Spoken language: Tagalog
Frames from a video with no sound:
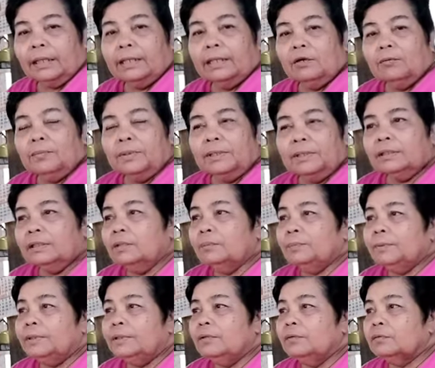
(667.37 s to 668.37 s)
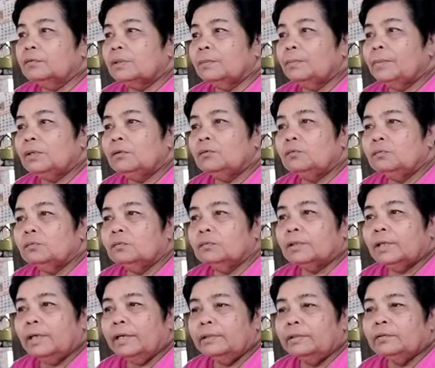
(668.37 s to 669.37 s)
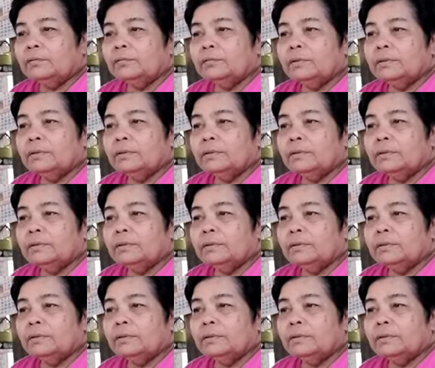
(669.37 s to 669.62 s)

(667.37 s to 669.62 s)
tan-aw magitan ni Pedro tabangonon kaayo.